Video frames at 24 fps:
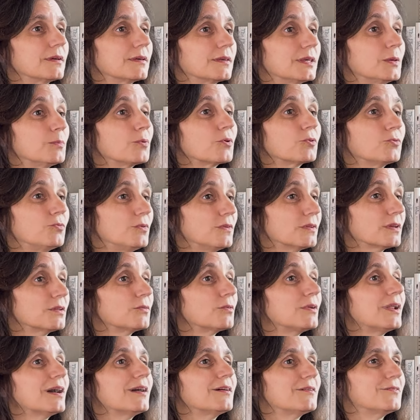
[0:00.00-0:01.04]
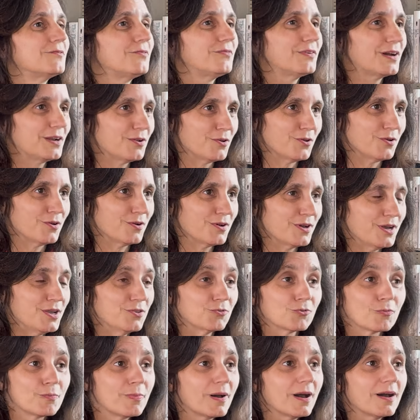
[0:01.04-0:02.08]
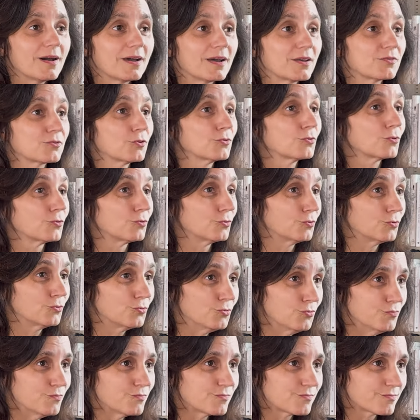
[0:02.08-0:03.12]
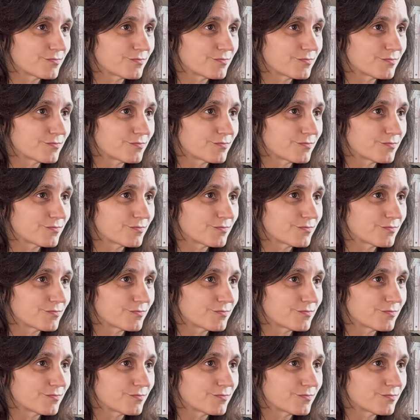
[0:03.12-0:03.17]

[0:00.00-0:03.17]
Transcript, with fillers: qui produisait de la valeur et non pas un centre de coût.